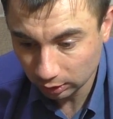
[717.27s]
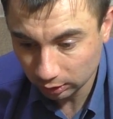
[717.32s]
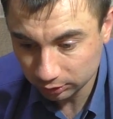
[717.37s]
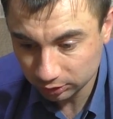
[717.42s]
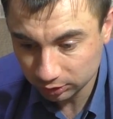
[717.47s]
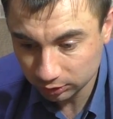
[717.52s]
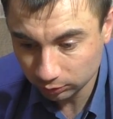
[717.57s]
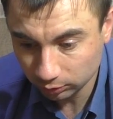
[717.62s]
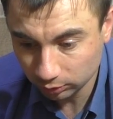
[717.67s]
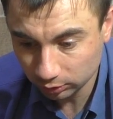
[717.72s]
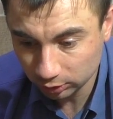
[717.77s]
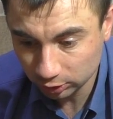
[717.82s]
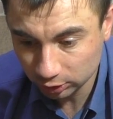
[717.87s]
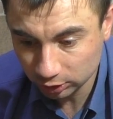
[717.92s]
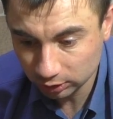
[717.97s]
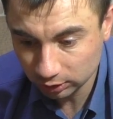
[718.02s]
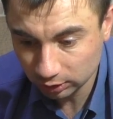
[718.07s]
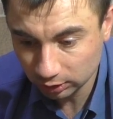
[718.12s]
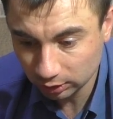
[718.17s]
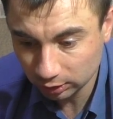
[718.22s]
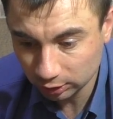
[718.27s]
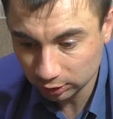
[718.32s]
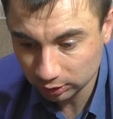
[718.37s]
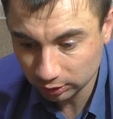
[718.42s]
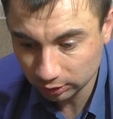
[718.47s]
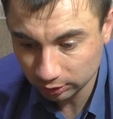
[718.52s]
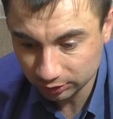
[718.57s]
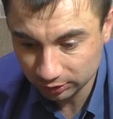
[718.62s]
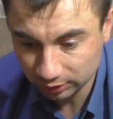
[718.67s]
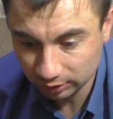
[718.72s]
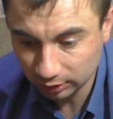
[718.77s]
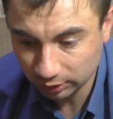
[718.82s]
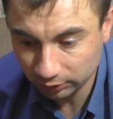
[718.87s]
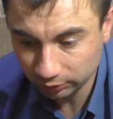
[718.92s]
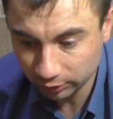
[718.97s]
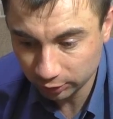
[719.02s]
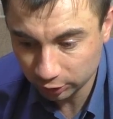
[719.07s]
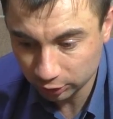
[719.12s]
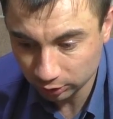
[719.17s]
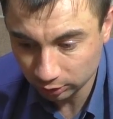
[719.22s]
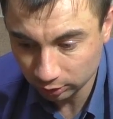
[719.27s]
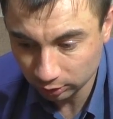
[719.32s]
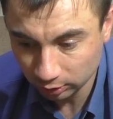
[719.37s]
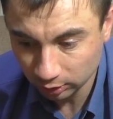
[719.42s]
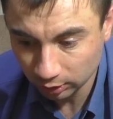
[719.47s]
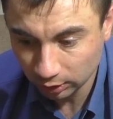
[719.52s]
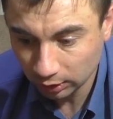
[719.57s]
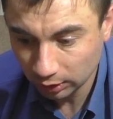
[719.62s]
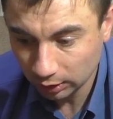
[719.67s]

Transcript: сегодня же я дождался до вечера.